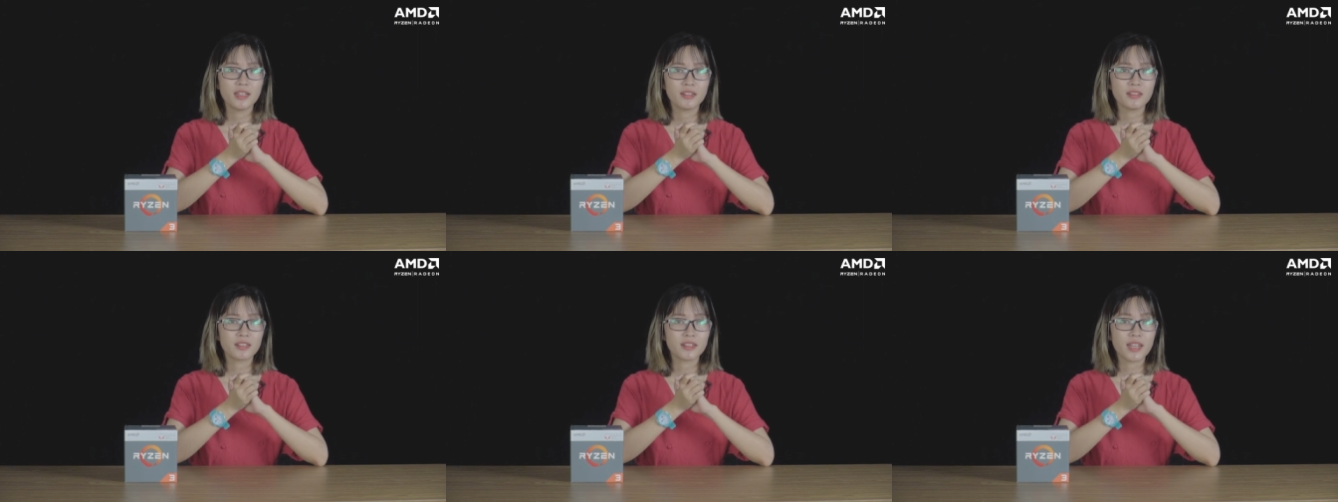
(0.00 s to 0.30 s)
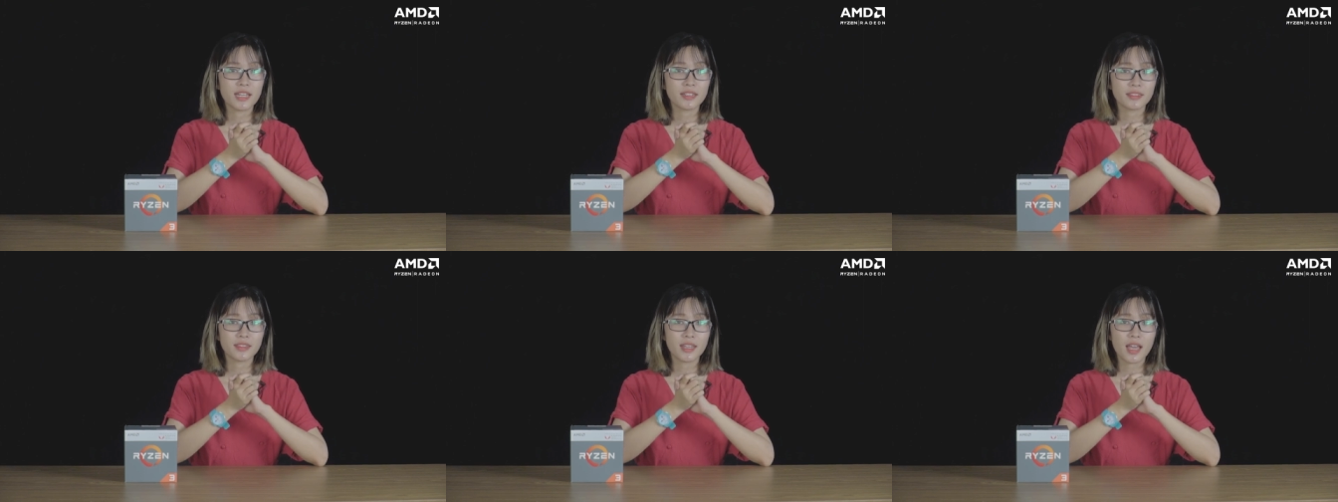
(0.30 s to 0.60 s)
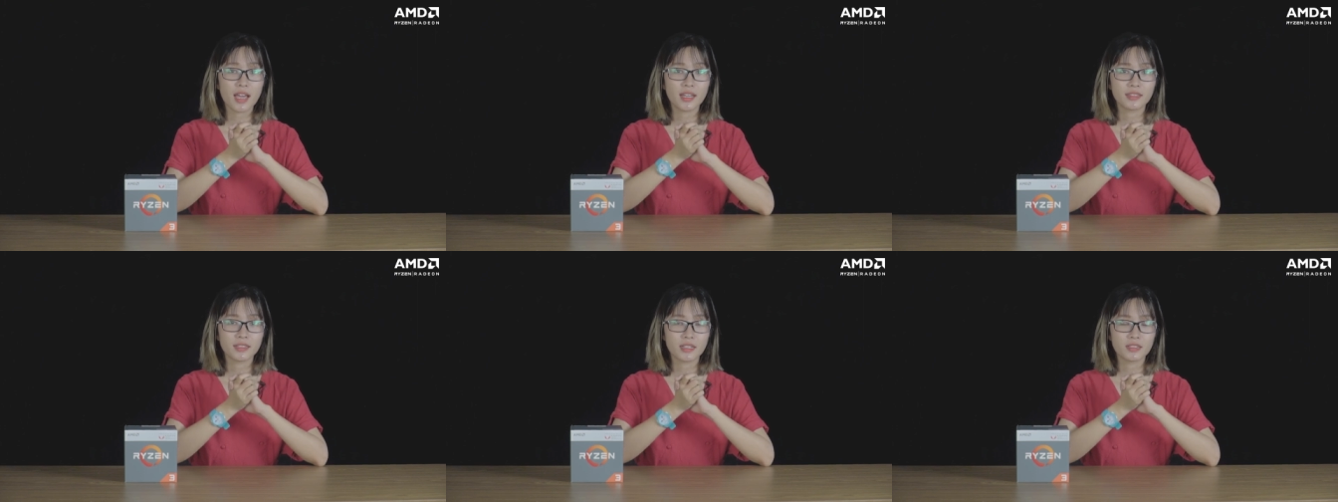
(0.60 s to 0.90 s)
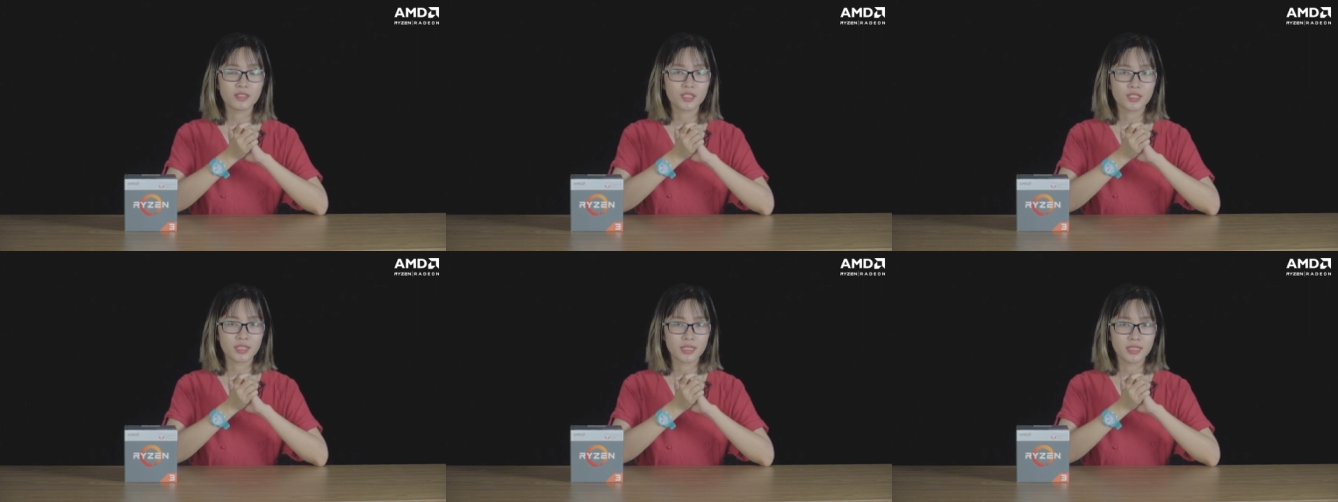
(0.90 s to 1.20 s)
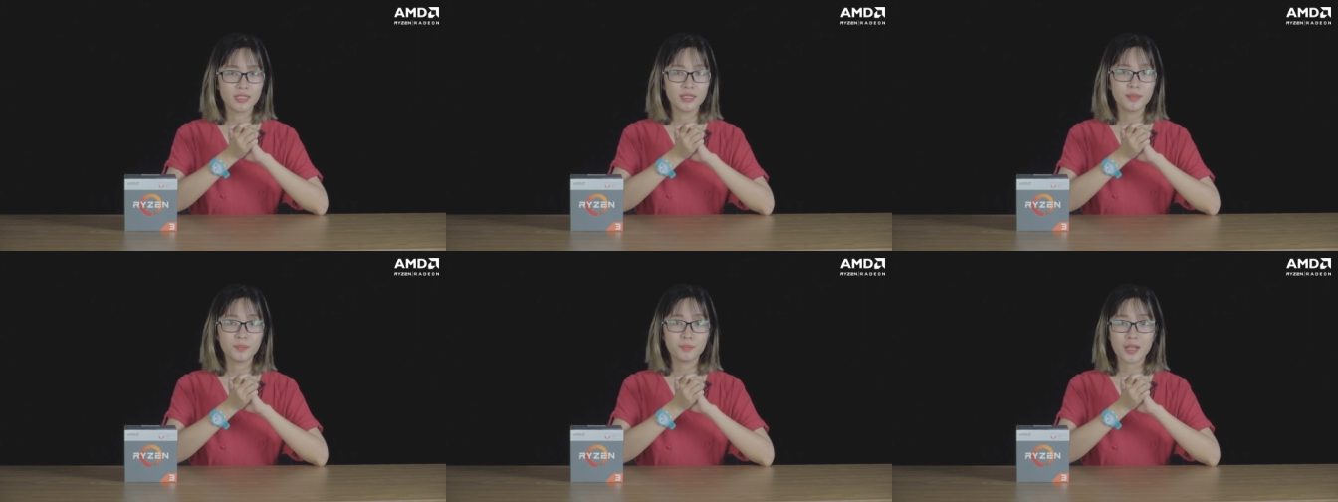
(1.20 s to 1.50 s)
được đặt tại tầng
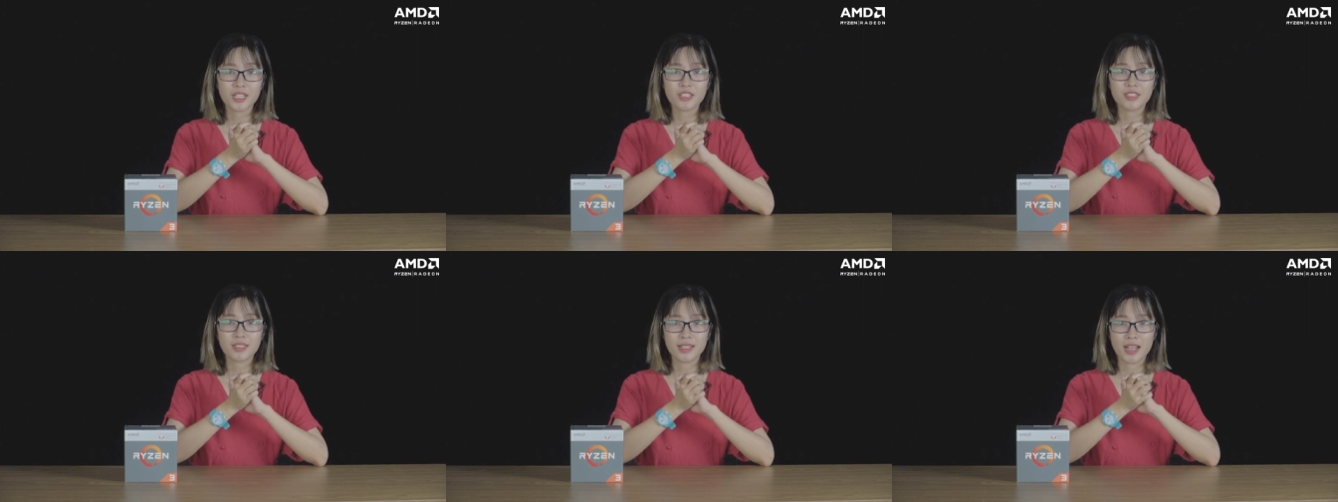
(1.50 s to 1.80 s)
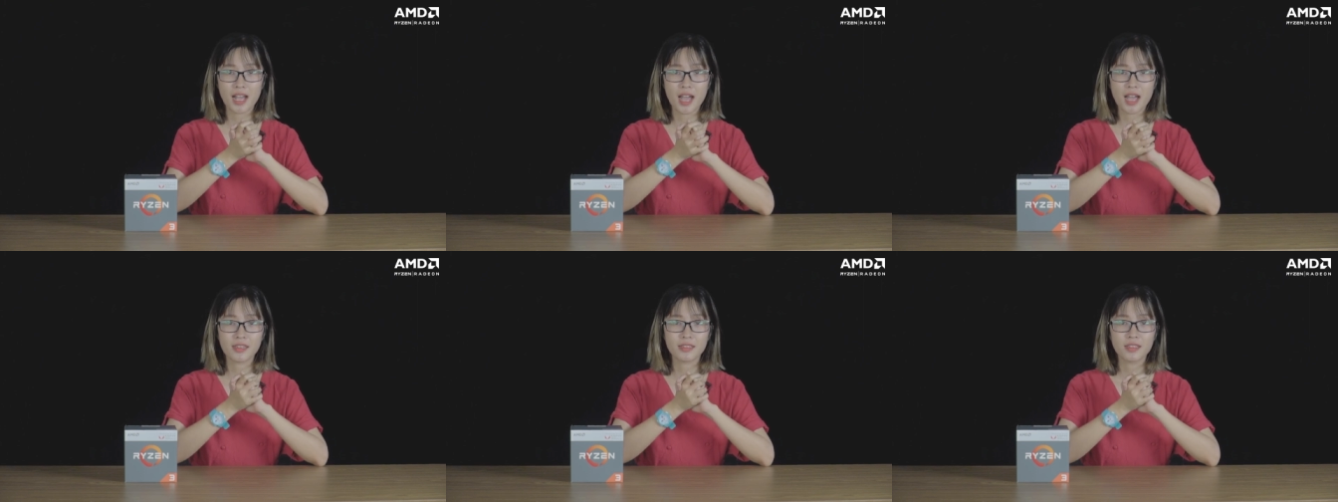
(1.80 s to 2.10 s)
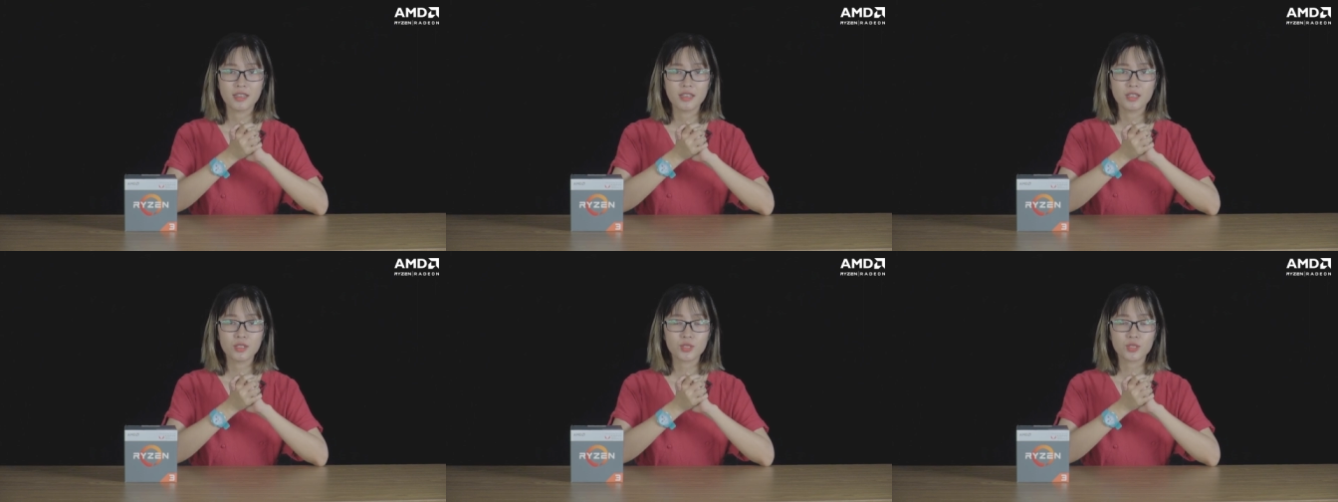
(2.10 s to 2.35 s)
9 Bắc Sky,